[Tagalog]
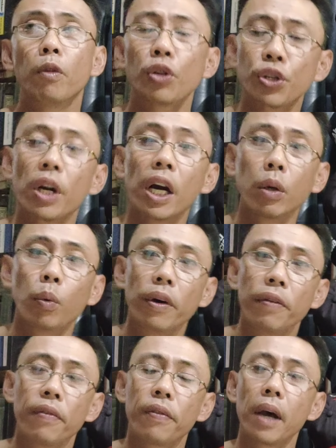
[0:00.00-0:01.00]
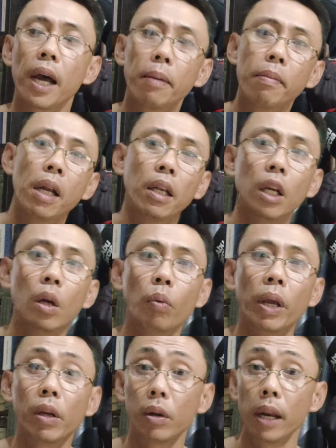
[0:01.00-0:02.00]
to start with, I am not in a
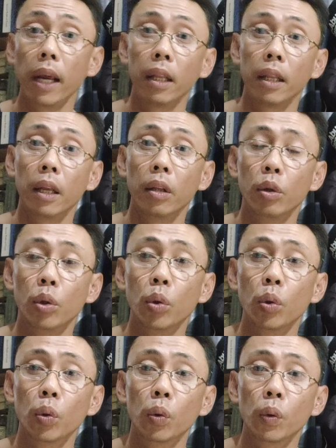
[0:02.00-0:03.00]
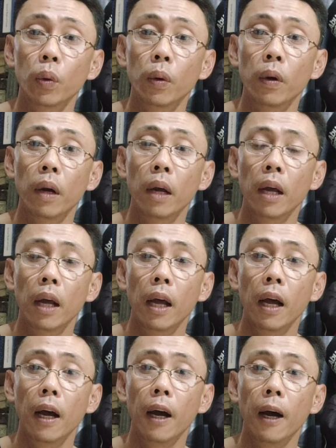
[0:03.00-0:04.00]
way connected to
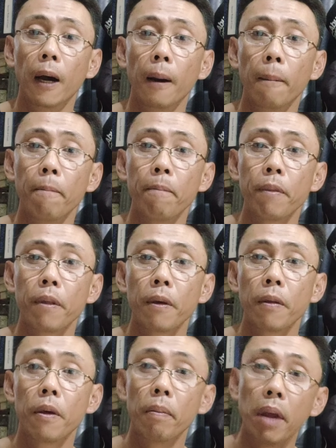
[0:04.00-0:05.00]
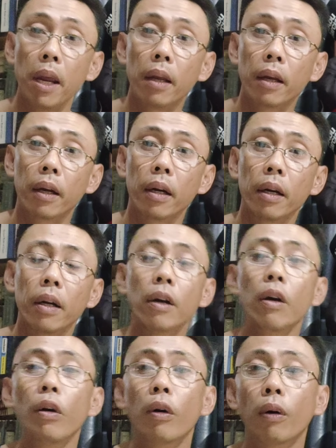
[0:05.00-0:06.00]
um, the maker
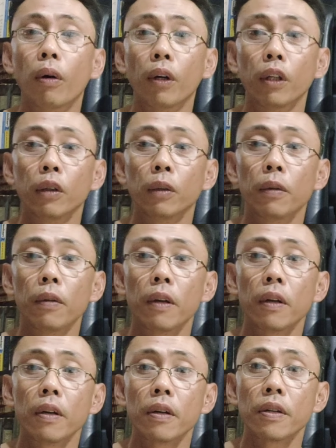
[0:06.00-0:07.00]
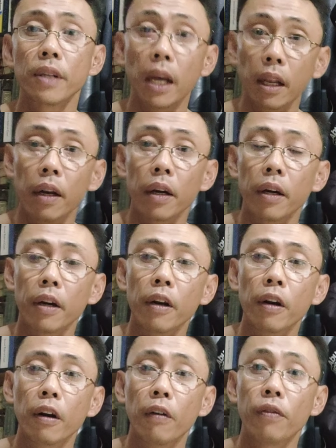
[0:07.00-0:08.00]
or to the seller
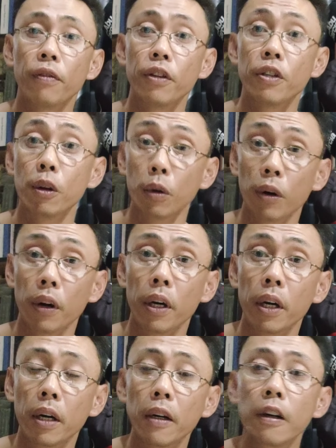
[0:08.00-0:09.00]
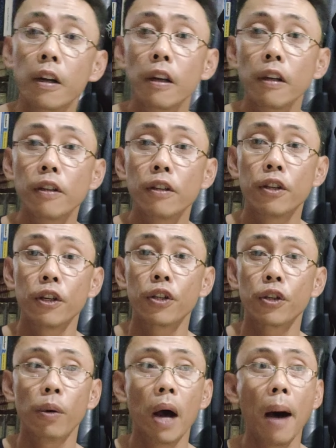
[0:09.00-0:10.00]
of this lure. It
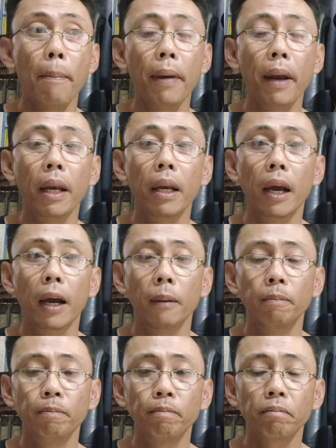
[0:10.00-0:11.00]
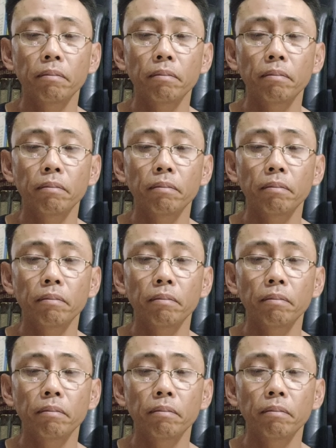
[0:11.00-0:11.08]
just so happen na